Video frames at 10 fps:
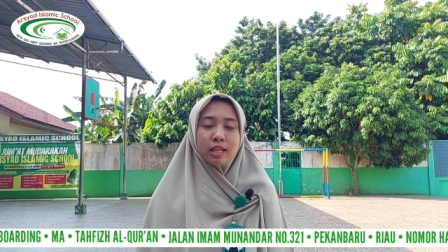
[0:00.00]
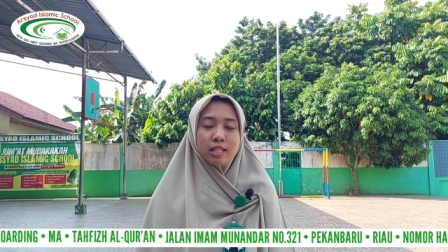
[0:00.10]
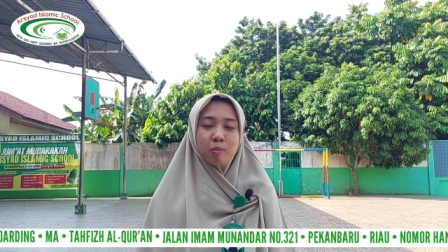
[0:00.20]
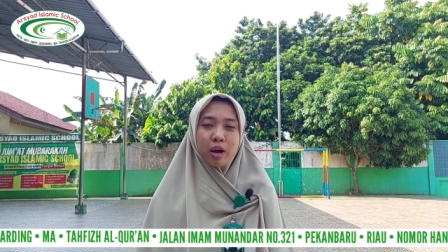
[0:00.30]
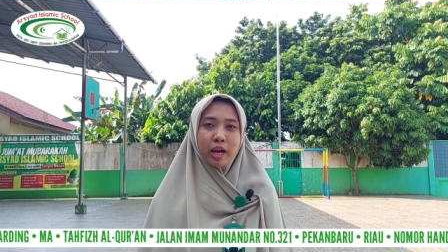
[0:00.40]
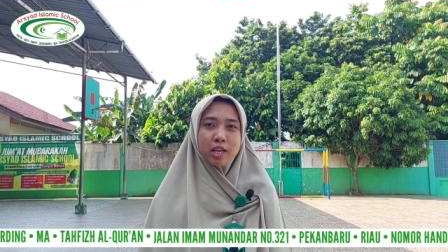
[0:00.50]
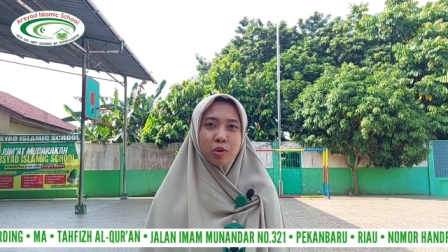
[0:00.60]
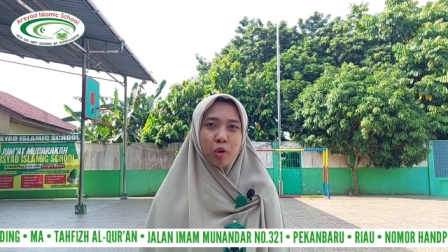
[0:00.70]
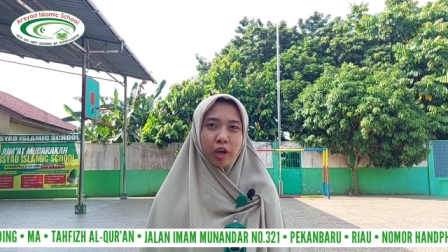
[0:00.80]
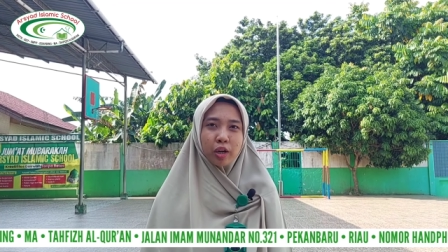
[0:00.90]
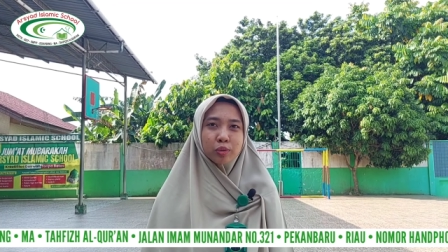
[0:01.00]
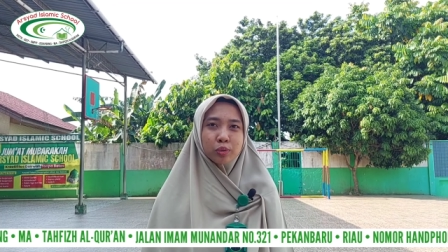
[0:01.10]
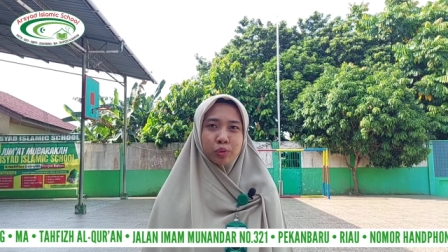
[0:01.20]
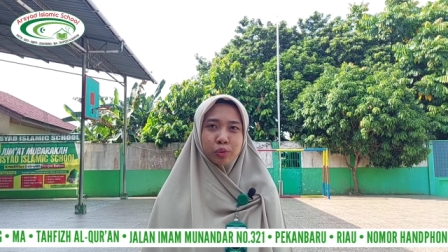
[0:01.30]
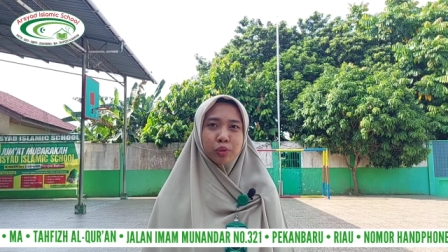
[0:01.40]
Sebagai seorang
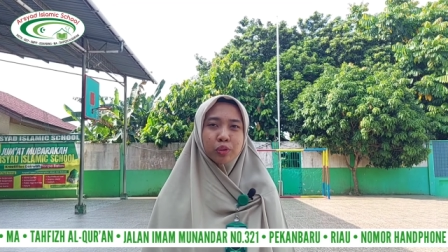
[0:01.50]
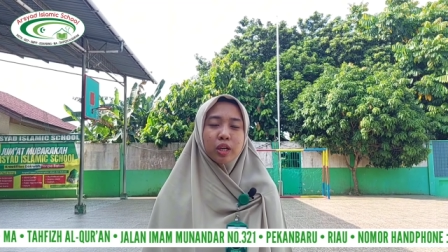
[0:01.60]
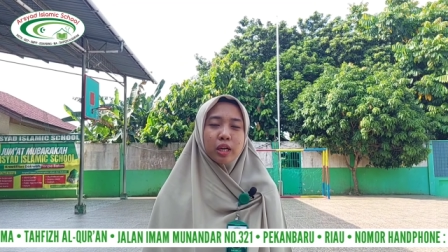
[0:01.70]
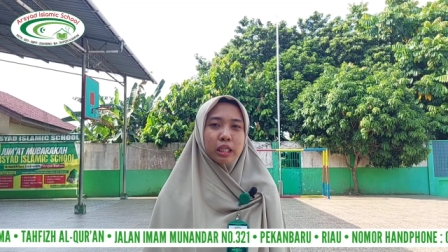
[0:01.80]
guru,